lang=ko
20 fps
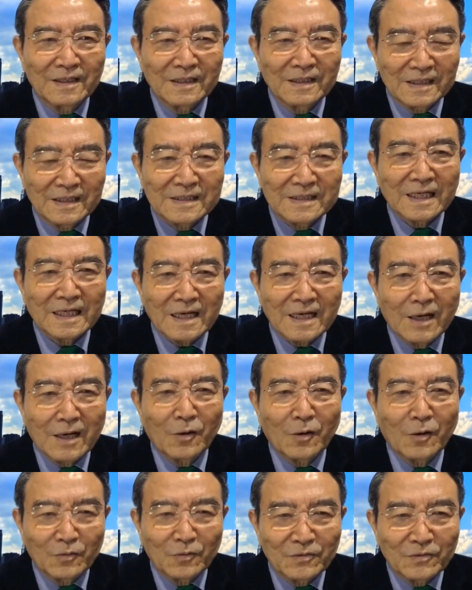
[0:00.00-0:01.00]
이자가
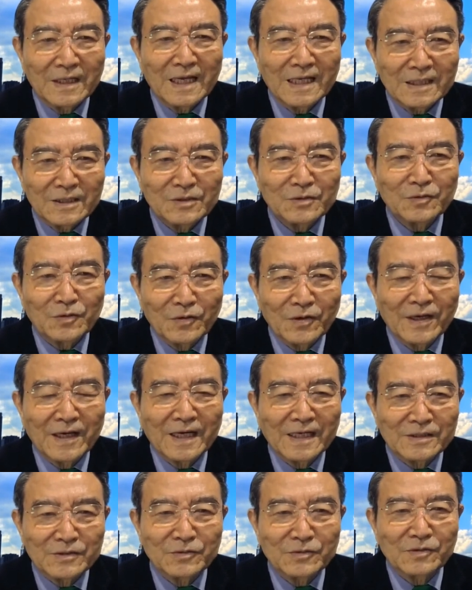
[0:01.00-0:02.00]
온라인으로
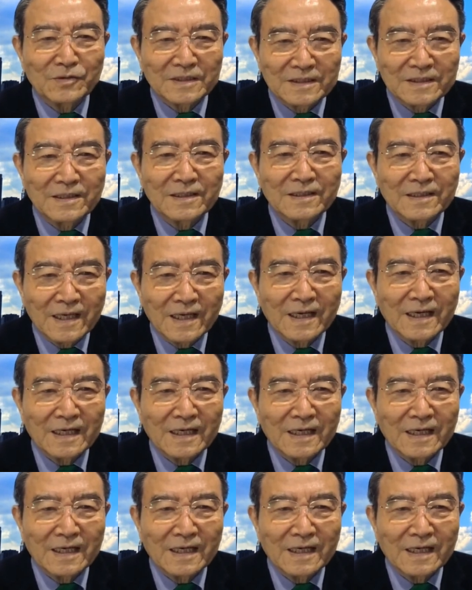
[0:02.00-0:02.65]
해가지고 그렇게